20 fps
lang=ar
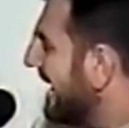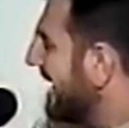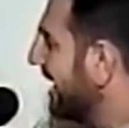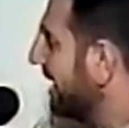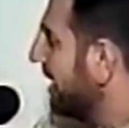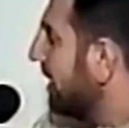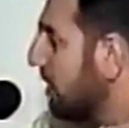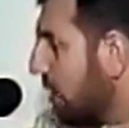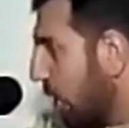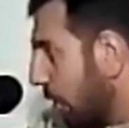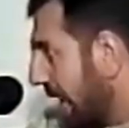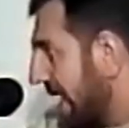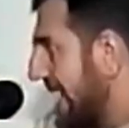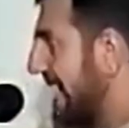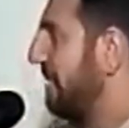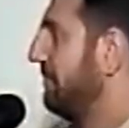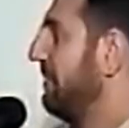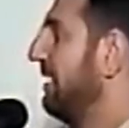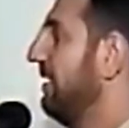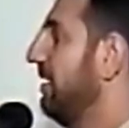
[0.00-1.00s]
لا هو
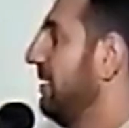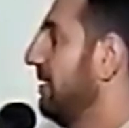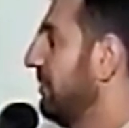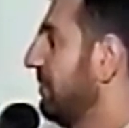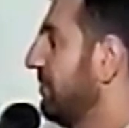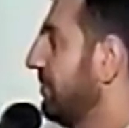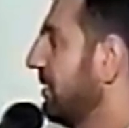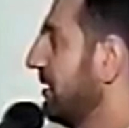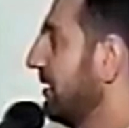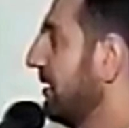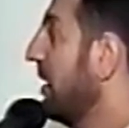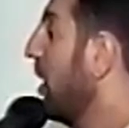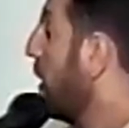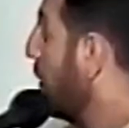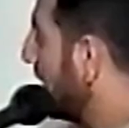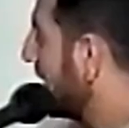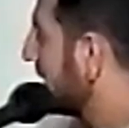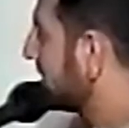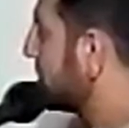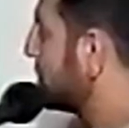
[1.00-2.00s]
يعمل
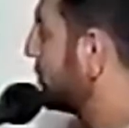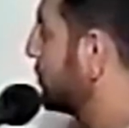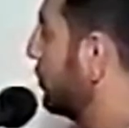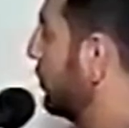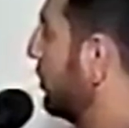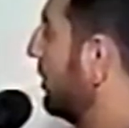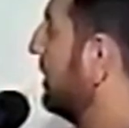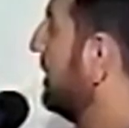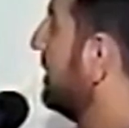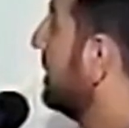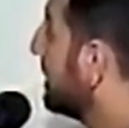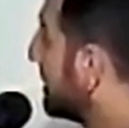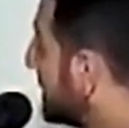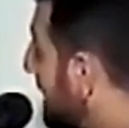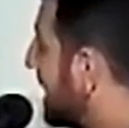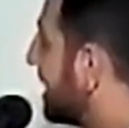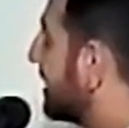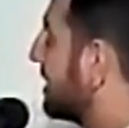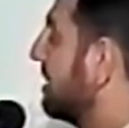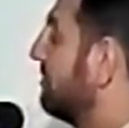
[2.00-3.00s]
هو يسد
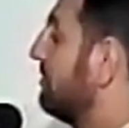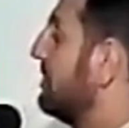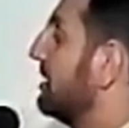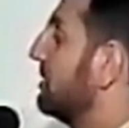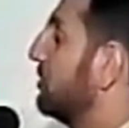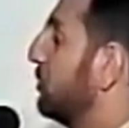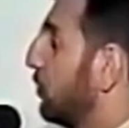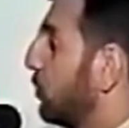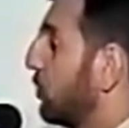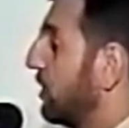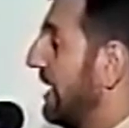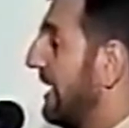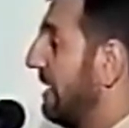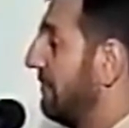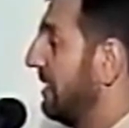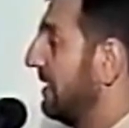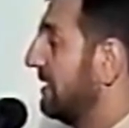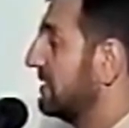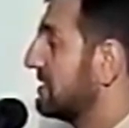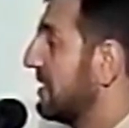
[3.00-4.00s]
ثغرا من ثغور
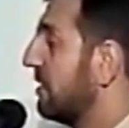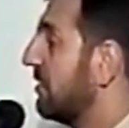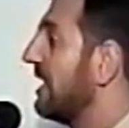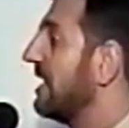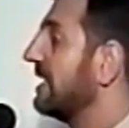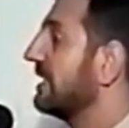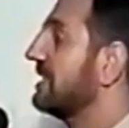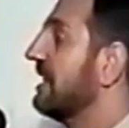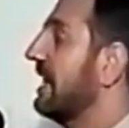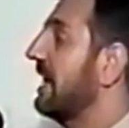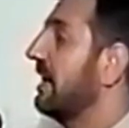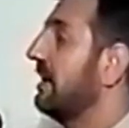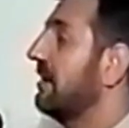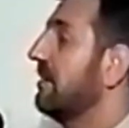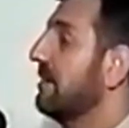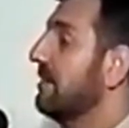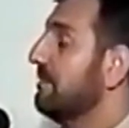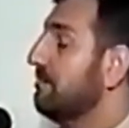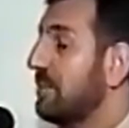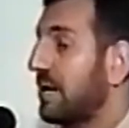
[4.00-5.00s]
العمل سواء كان
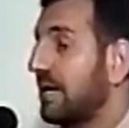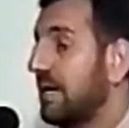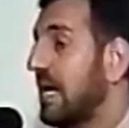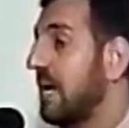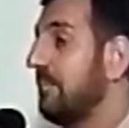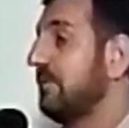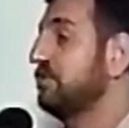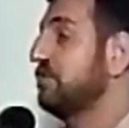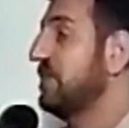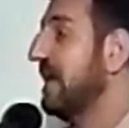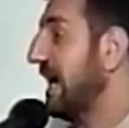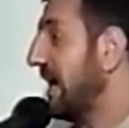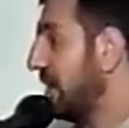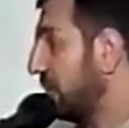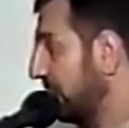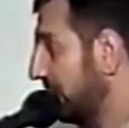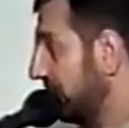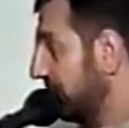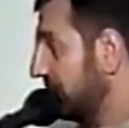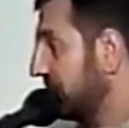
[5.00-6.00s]
برنامج
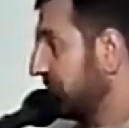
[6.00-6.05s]
دعوي